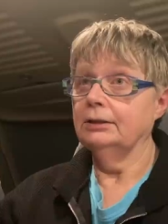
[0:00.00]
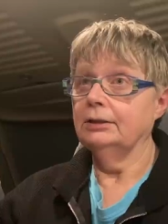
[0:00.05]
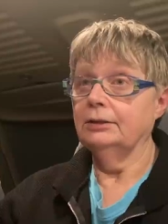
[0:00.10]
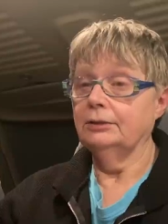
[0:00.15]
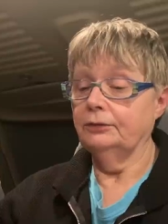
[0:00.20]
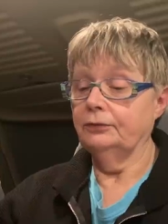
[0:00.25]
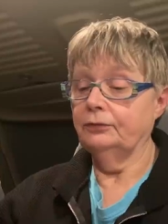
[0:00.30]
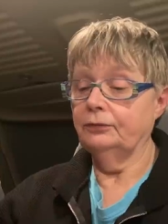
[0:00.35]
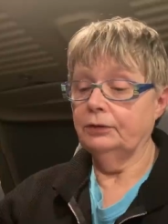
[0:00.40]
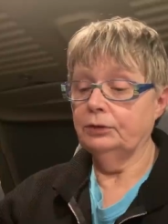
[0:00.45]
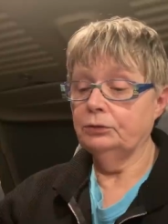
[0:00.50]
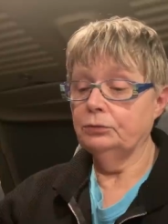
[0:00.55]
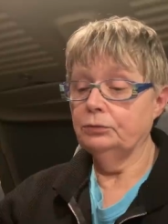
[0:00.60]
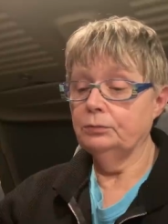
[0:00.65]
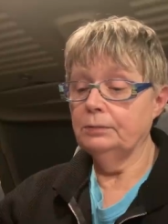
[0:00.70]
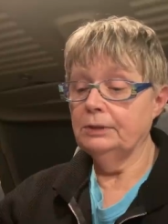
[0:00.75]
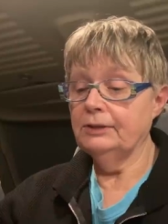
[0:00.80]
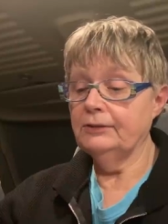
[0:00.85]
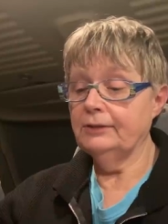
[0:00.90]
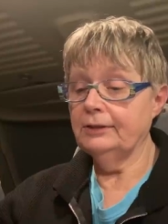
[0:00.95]
fin
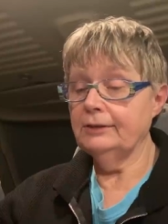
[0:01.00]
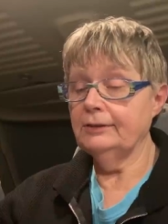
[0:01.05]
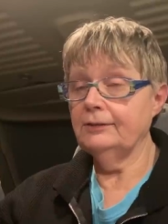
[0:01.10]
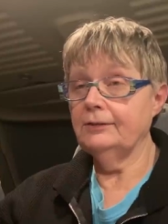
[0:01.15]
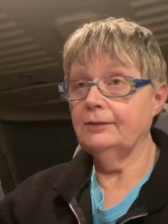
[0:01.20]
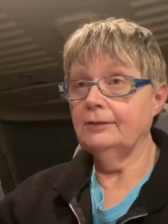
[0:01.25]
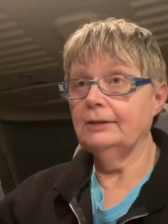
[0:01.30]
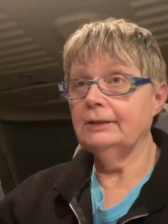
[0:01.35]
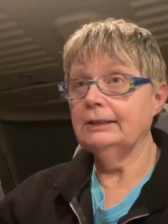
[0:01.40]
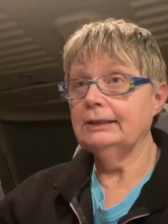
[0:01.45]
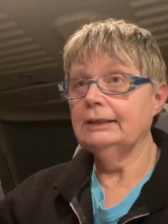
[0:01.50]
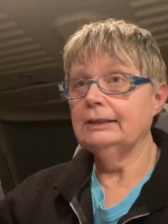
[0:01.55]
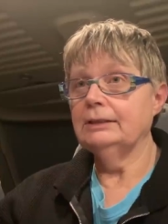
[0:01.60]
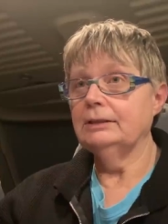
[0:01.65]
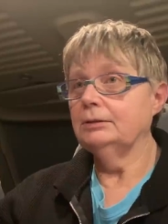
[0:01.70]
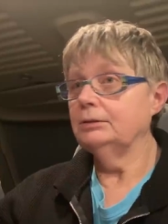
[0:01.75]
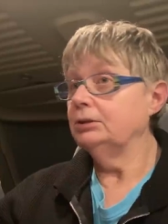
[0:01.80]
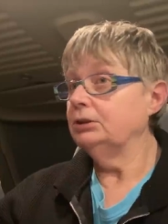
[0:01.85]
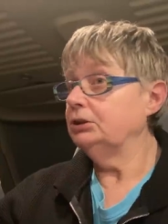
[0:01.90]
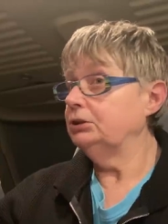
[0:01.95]
2016,
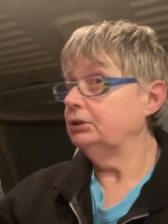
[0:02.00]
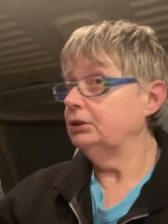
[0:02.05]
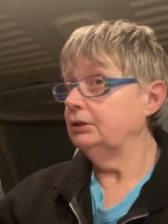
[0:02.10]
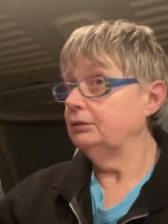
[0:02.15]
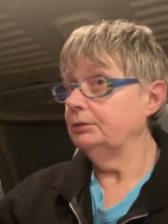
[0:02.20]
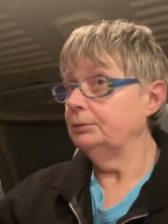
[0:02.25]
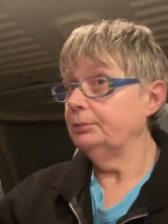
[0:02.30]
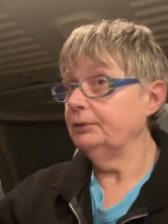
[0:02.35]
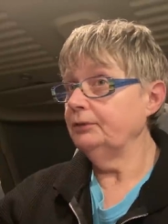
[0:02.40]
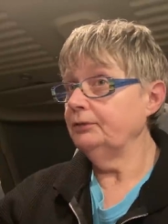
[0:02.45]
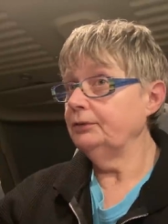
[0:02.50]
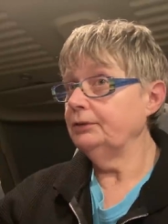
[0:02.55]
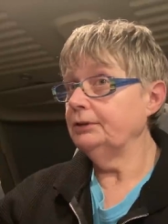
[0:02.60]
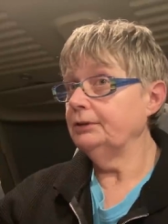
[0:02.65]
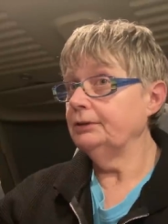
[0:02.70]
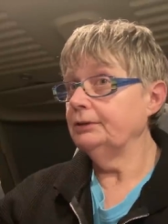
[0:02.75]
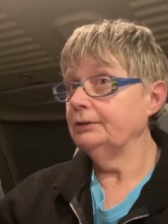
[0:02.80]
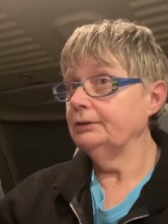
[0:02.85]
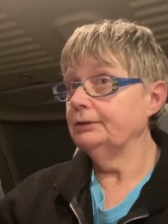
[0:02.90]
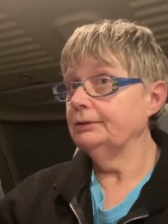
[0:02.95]
et je ne l'avais pas
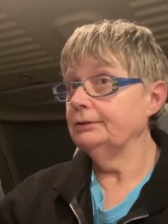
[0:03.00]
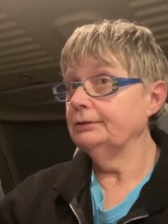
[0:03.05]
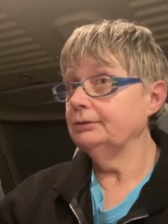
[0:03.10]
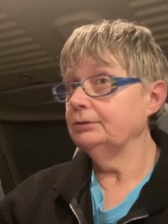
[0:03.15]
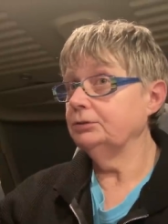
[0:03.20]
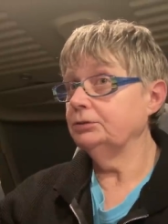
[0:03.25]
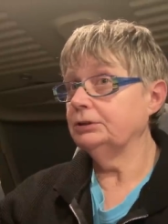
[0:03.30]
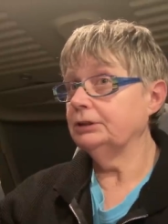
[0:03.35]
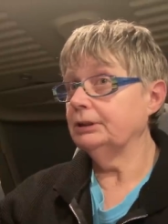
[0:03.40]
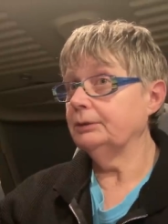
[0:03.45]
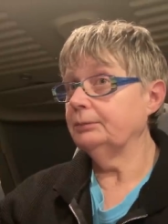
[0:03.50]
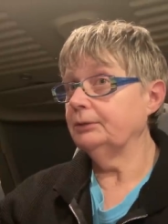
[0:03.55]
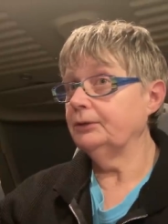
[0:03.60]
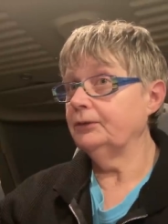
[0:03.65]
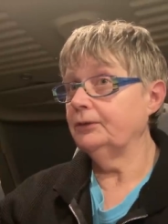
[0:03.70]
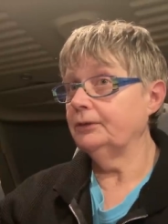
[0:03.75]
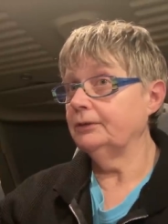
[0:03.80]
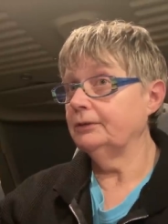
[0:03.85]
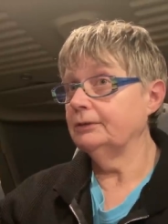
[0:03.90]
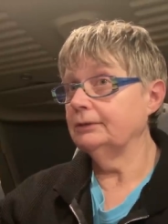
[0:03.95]
fait hmm. jusqu'à
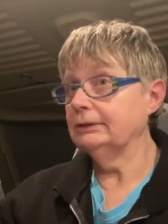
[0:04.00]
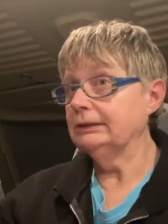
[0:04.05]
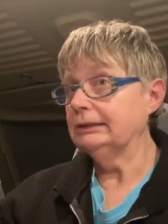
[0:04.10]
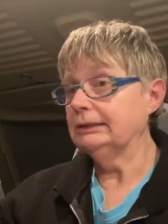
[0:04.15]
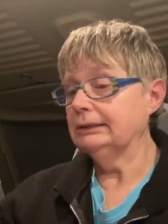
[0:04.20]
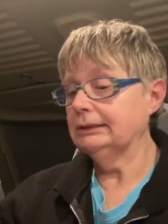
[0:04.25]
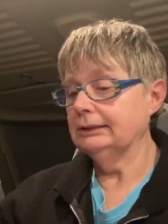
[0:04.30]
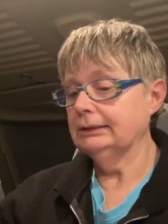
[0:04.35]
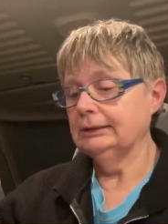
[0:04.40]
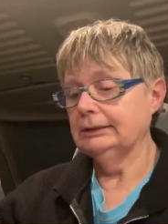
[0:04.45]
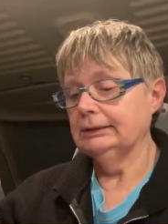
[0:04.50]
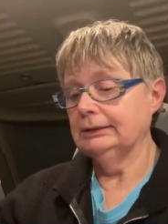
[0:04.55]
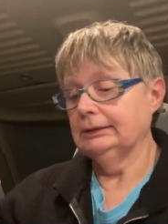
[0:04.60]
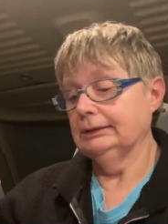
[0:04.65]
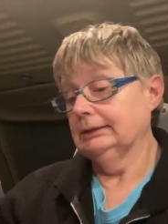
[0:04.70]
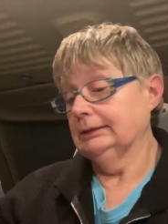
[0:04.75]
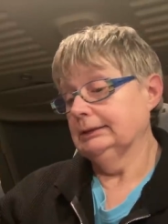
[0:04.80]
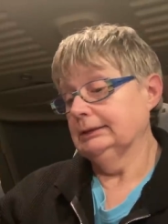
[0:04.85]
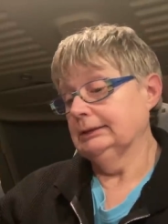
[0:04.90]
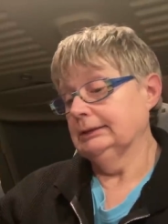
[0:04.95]
présent.
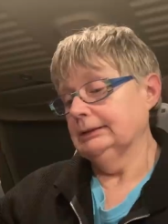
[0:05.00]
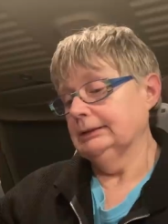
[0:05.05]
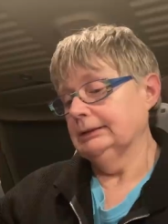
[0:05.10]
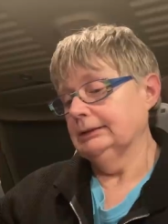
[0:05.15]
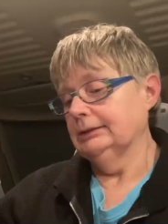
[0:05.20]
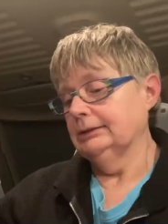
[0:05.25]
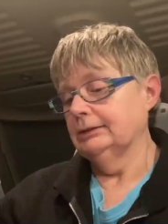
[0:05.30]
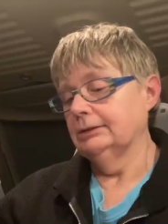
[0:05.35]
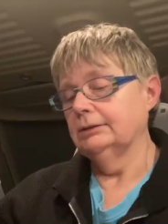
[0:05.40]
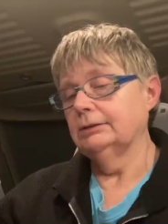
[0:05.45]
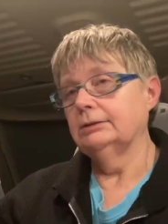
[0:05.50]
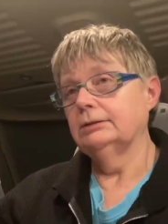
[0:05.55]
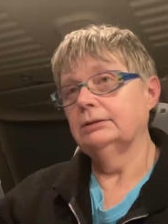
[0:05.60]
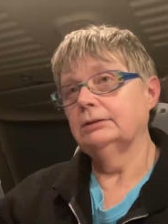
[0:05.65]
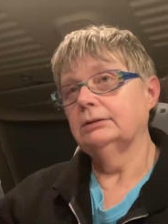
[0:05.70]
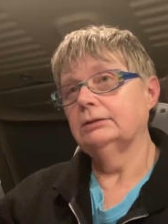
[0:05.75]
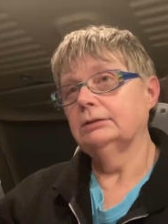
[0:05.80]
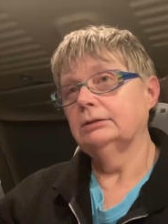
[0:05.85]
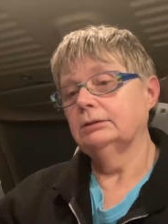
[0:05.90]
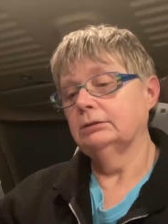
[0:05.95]
Et là
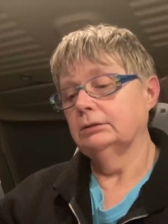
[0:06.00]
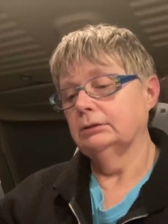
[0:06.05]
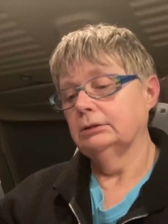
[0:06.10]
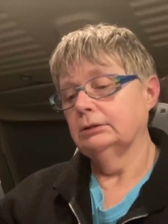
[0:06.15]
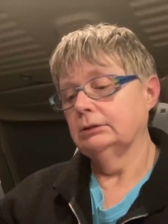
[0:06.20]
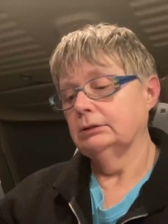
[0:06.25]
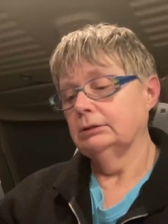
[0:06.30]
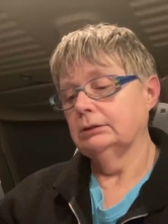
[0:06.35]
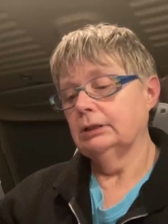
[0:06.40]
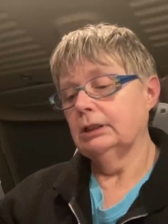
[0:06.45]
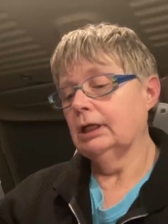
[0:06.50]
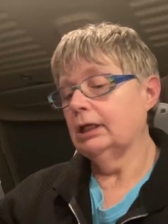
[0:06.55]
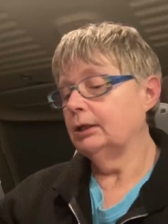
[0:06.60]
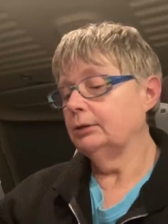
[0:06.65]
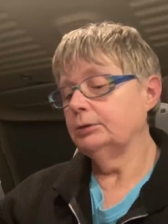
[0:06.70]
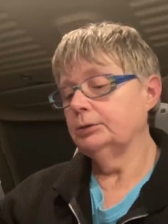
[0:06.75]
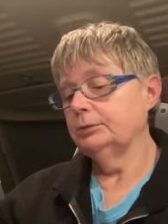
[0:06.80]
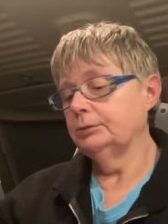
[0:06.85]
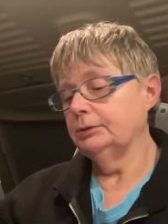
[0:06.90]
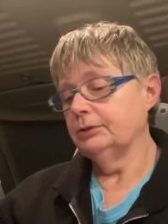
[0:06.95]
maintenant, ça y est. Ah
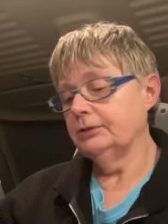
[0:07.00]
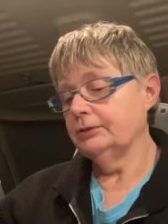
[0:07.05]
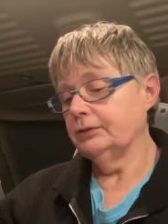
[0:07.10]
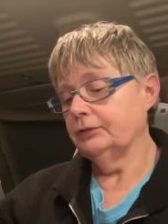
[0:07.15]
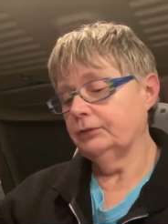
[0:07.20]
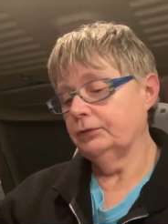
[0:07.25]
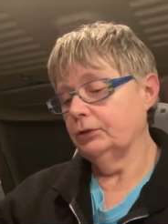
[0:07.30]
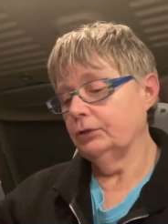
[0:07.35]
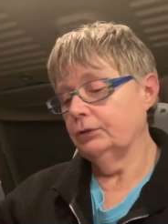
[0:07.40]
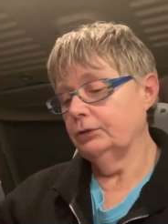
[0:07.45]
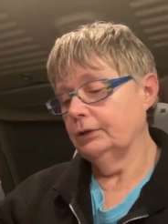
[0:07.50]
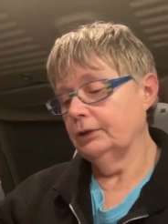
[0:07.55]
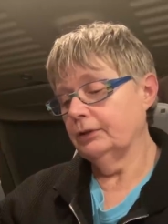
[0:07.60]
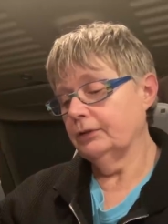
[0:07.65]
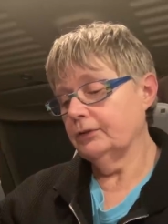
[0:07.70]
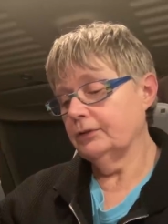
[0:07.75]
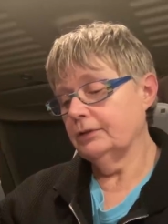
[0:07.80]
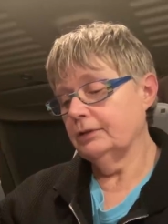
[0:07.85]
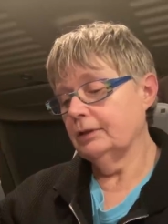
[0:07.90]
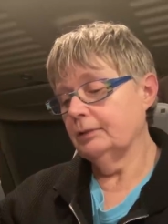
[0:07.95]
oui, oui, ça fait un
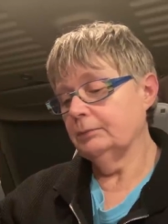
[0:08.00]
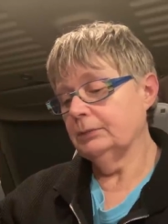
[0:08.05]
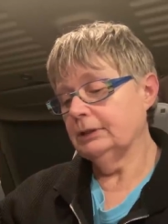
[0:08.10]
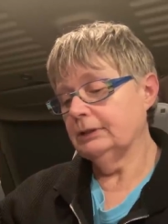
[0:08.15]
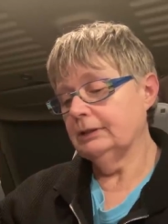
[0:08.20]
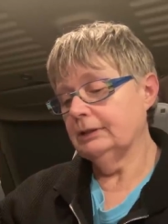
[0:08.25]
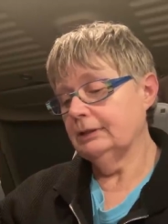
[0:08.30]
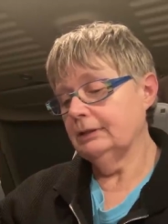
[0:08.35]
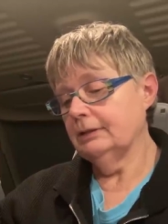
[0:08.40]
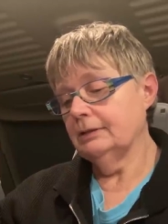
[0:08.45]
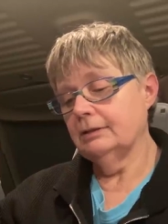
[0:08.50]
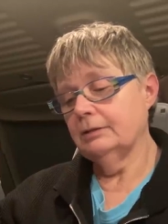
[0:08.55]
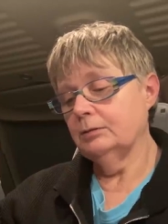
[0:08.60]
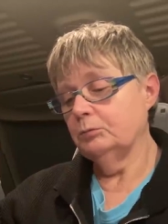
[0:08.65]
an que c'est dans ma tête. Et